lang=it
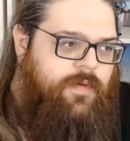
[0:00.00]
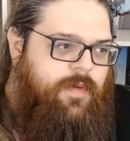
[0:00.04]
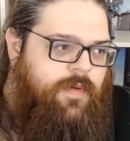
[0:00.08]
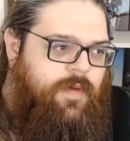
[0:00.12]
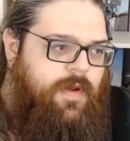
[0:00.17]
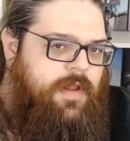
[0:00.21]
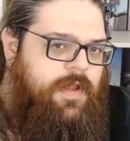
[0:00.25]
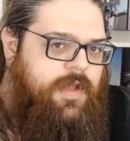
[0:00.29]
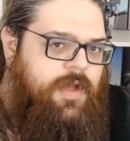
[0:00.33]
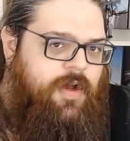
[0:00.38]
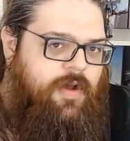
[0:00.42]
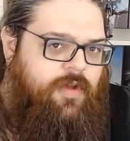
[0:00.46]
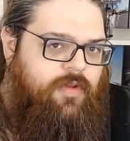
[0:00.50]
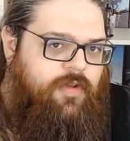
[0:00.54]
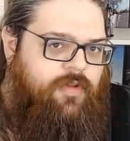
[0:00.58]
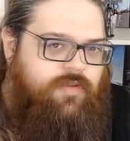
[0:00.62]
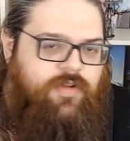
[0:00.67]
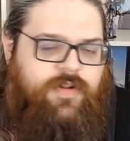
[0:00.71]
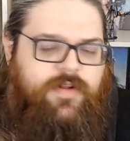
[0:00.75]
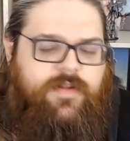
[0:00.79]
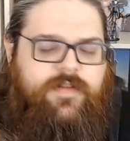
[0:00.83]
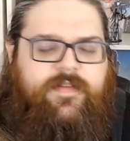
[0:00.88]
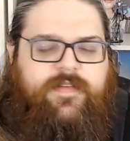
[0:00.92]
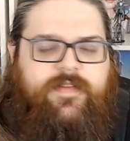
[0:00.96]
Quello di
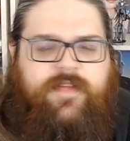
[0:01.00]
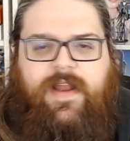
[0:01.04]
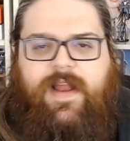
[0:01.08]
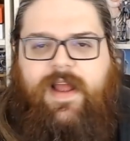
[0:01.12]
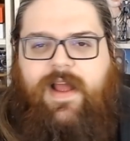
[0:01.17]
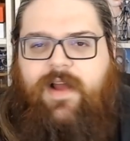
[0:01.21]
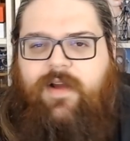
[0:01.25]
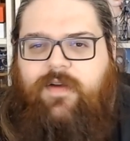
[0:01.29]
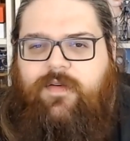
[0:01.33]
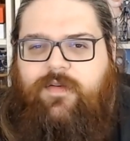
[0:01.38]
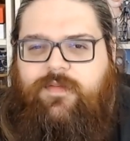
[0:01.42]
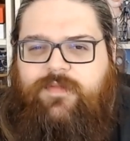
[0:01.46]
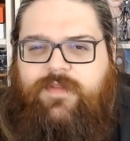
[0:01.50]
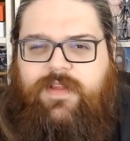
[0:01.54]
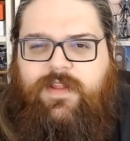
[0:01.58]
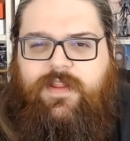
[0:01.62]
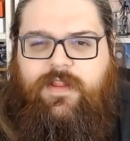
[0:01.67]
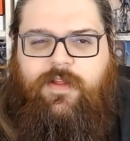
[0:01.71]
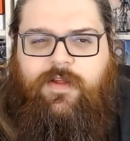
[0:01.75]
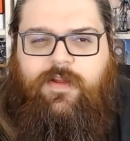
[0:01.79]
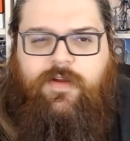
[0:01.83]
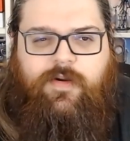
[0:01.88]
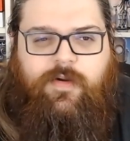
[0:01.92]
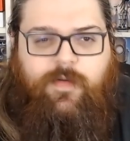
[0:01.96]
oggi non sarà un
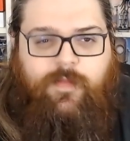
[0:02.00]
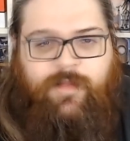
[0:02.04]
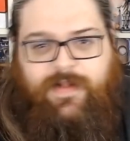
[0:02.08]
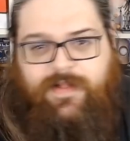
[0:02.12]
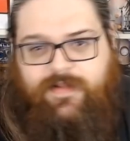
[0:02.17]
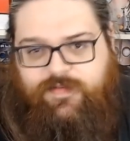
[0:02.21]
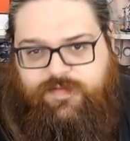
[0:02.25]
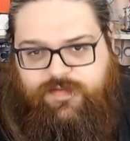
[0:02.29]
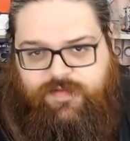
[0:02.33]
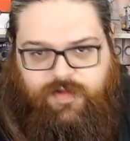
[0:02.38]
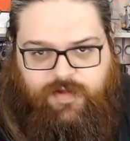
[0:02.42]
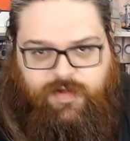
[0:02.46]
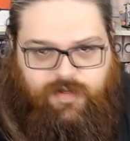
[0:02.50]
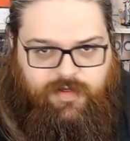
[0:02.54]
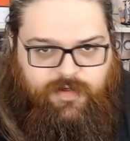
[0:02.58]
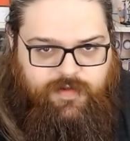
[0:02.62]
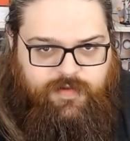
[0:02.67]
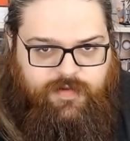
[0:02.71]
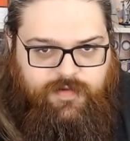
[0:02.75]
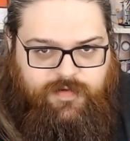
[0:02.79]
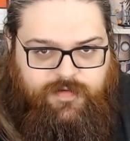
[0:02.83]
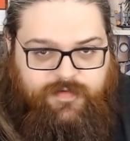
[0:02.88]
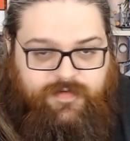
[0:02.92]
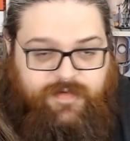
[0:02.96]
video come al
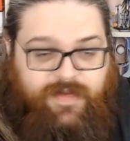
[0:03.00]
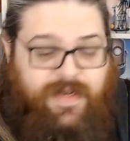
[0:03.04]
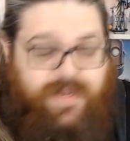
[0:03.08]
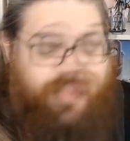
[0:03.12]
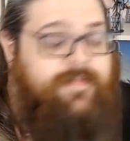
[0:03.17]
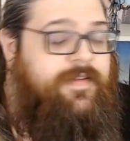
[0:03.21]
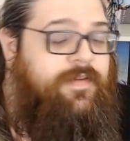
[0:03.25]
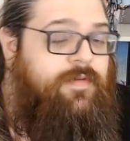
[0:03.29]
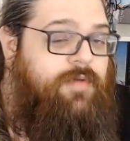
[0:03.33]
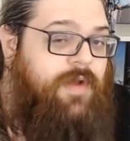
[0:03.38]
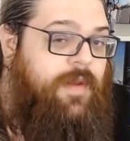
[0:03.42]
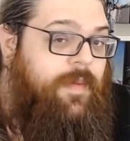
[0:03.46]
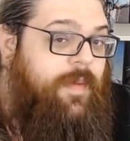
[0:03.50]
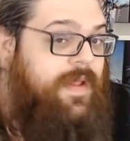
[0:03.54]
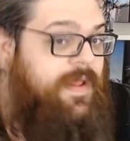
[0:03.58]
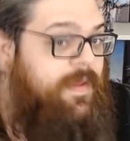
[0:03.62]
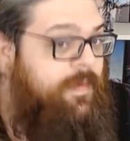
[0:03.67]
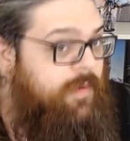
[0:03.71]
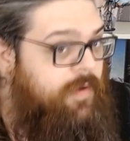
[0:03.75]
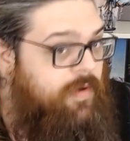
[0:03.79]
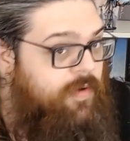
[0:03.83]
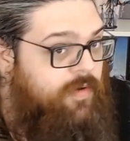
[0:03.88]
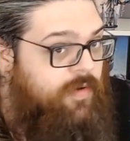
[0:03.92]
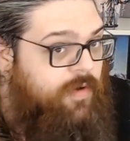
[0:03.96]
solito, sarà
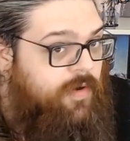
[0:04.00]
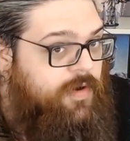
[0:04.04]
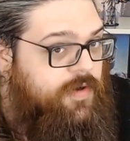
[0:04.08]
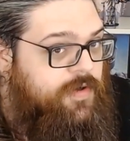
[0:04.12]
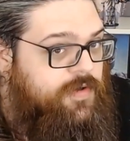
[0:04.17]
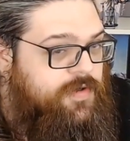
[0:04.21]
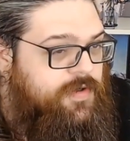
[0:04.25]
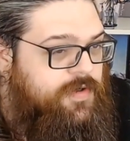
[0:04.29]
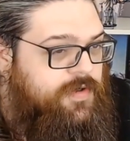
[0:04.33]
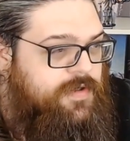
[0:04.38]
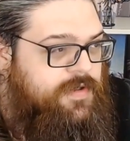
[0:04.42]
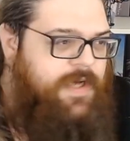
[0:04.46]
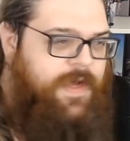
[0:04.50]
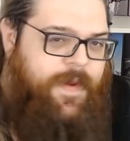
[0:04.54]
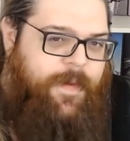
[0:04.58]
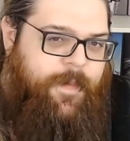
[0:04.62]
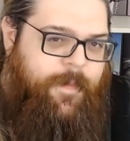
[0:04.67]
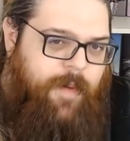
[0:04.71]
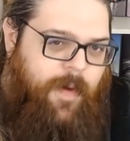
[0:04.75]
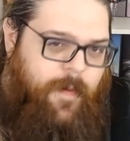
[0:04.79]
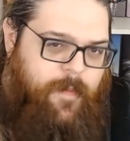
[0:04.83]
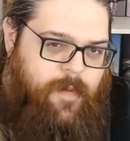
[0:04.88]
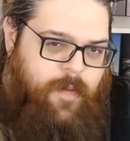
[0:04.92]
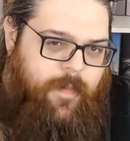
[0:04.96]
sicuramente più corto e
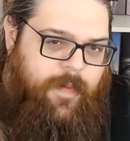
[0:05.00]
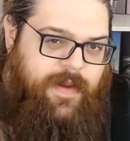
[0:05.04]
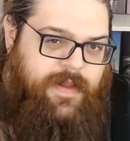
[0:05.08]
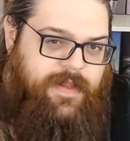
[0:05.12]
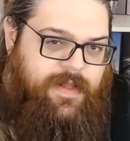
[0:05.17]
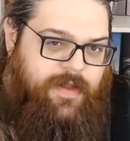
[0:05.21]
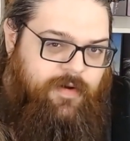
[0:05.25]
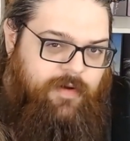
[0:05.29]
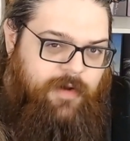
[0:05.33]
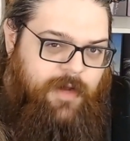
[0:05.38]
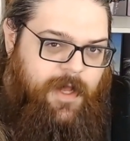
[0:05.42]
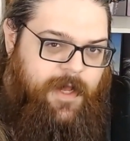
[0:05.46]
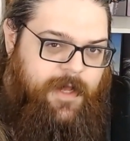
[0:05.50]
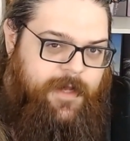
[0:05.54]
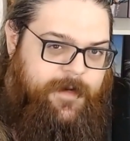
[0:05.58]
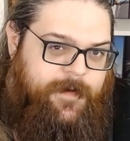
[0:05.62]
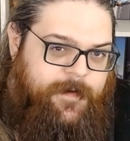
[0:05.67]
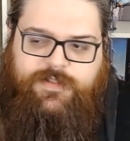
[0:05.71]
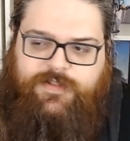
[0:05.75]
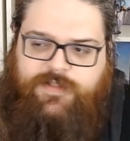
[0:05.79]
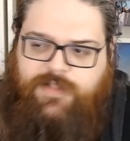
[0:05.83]
un po' più particolare.